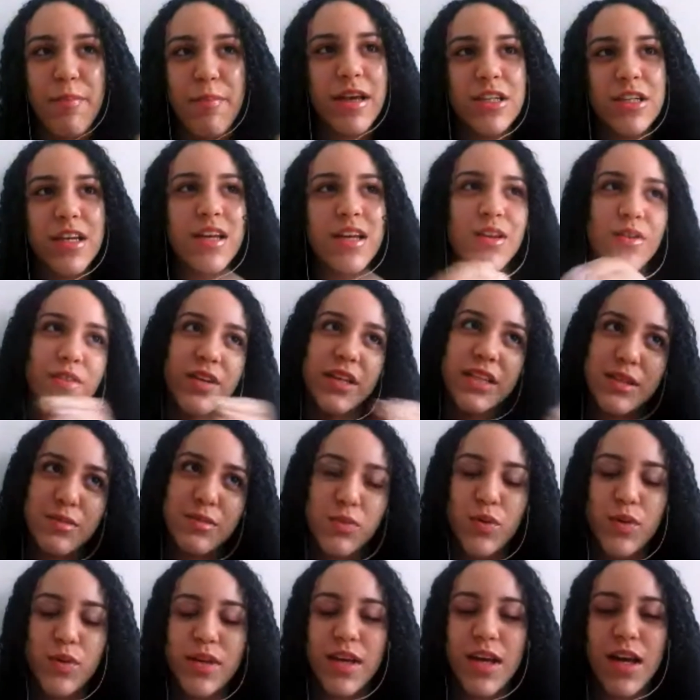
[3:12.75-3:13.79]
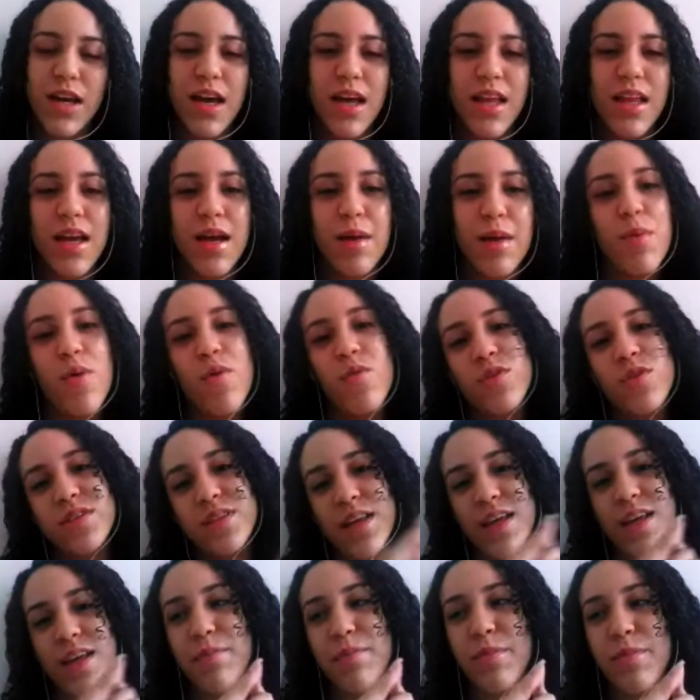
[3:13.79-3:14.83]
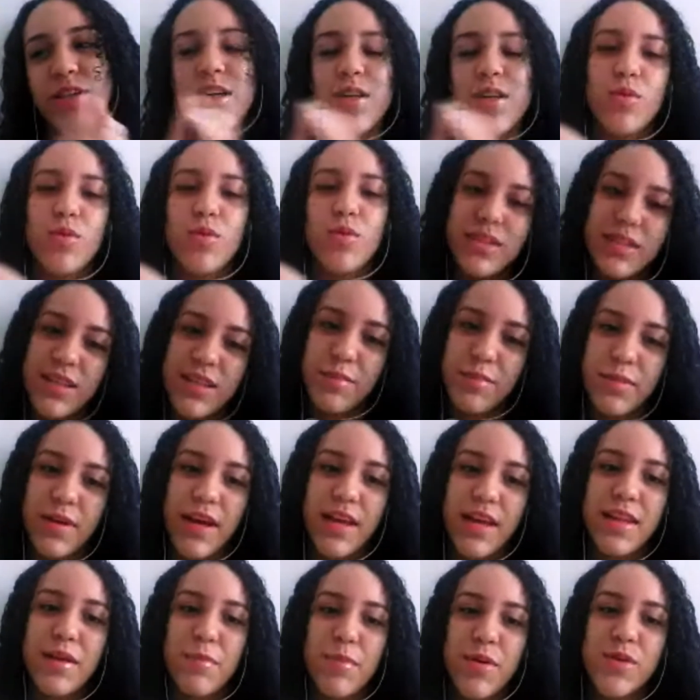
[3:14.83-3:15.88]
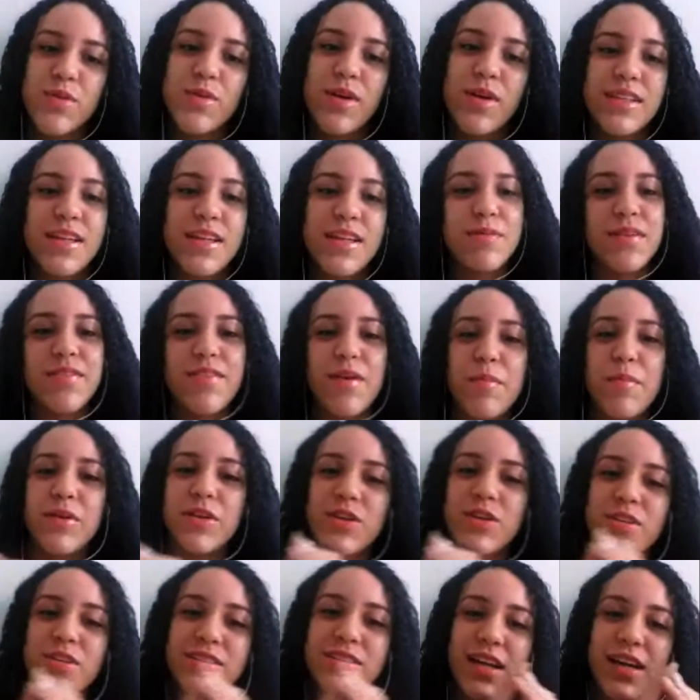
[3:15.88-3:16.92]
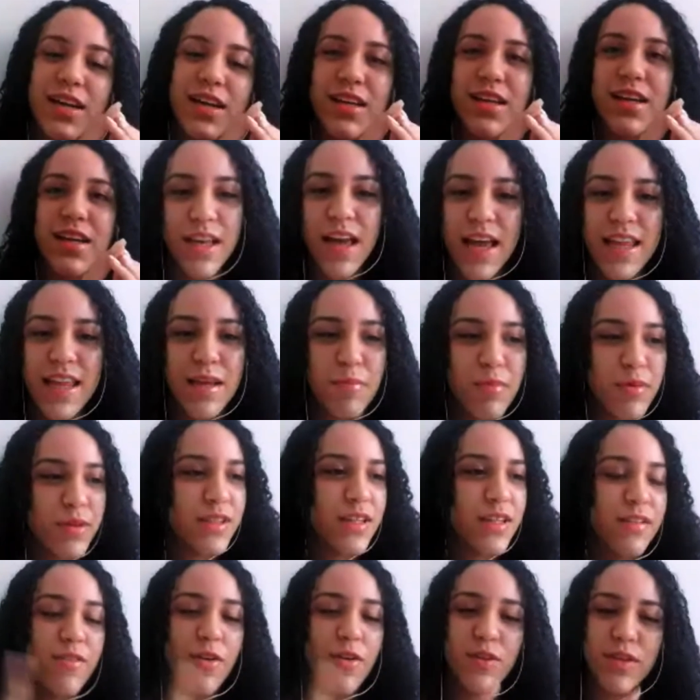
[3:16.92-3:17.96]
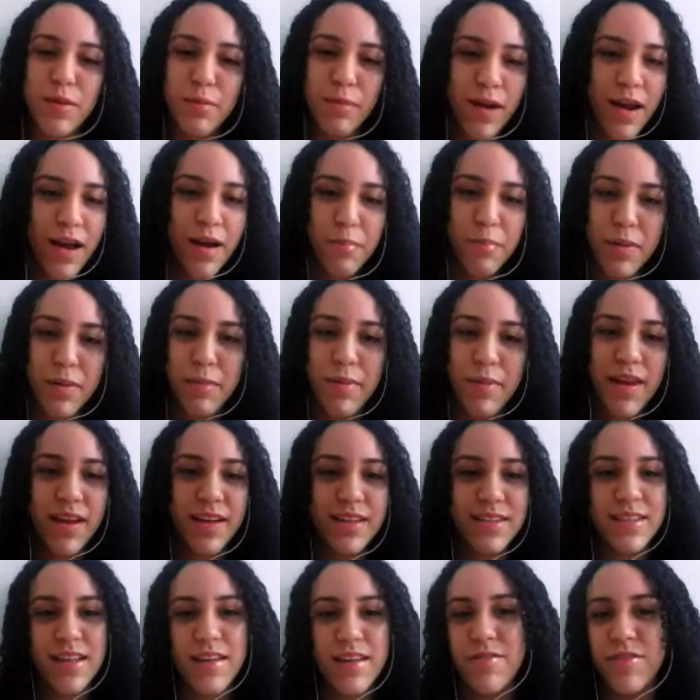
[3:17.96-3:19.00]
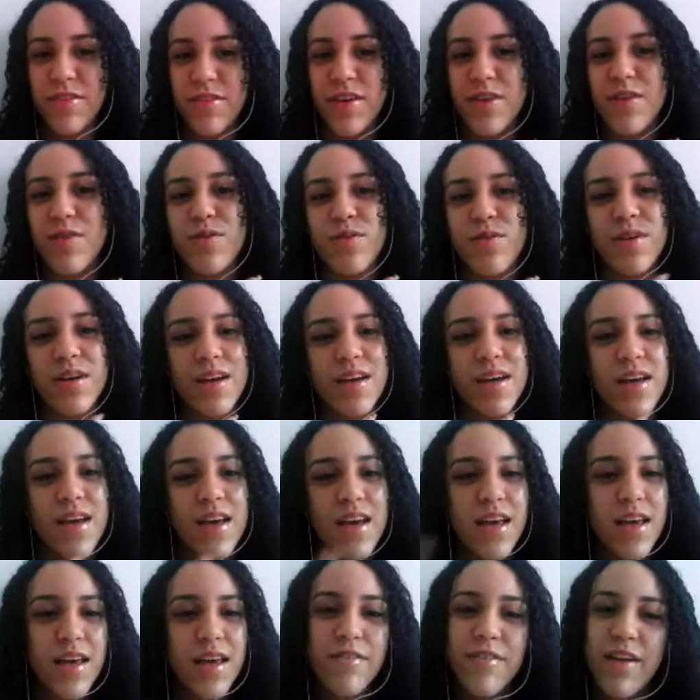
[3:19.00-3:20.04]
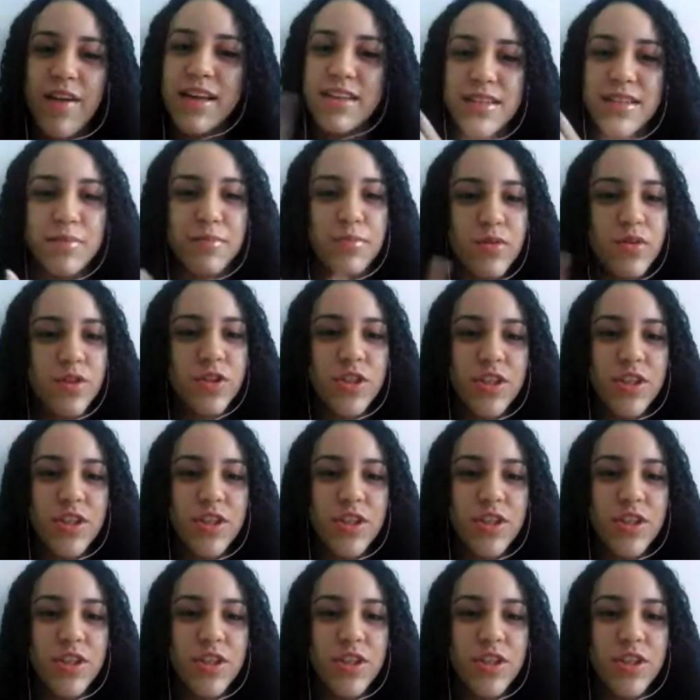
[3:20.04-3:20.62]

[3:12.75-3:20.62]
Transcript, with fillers: mexe aqui no Facebook. Aí daqui a pouco você tem que mexer no WhatsApp. Aí depois do WhatsApp você vai mexer no Instagram. Que aí depois você volta para a primeira que você viu e vai assim por